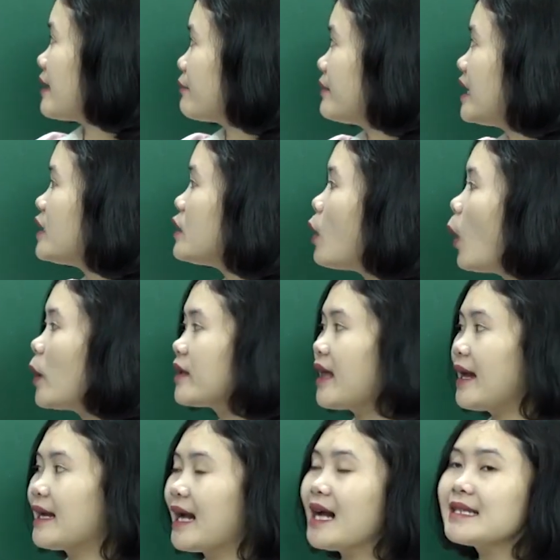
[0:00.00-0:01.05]
biến đổi
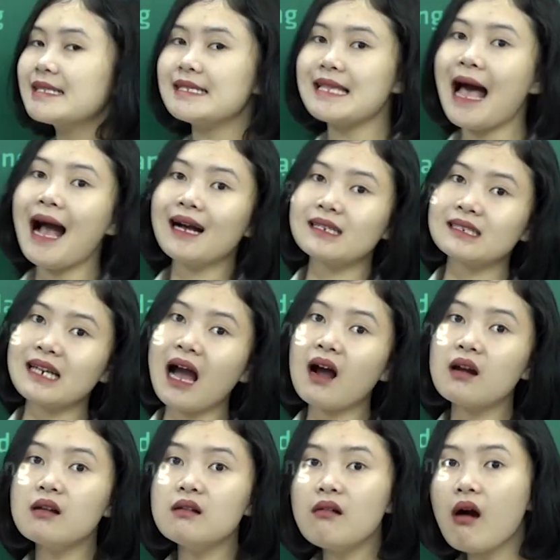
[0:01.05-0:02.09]
thành các dạng
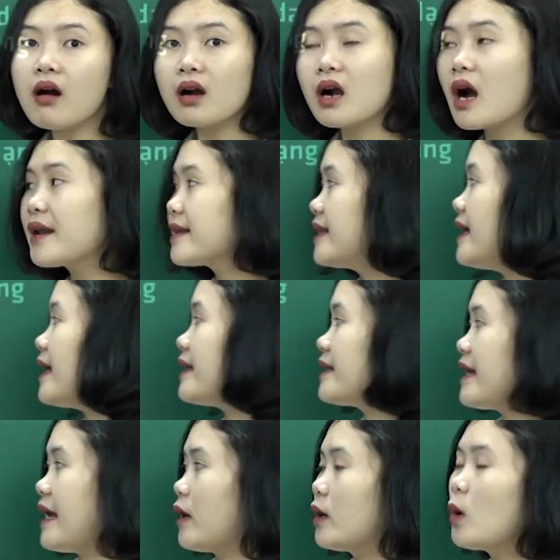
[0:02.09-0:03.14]
năng lượng cần thiết
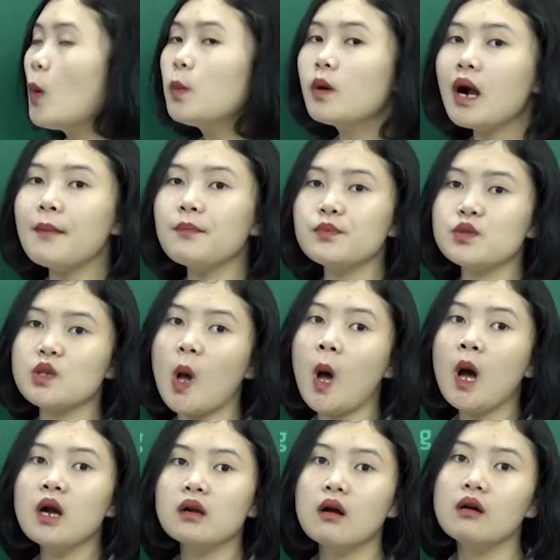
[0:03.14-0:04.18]
để cung cấp
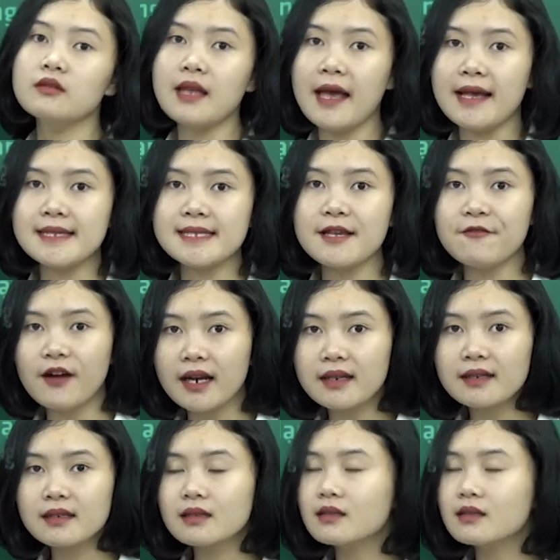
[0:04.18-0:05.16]
cho cơ thể sinh vật.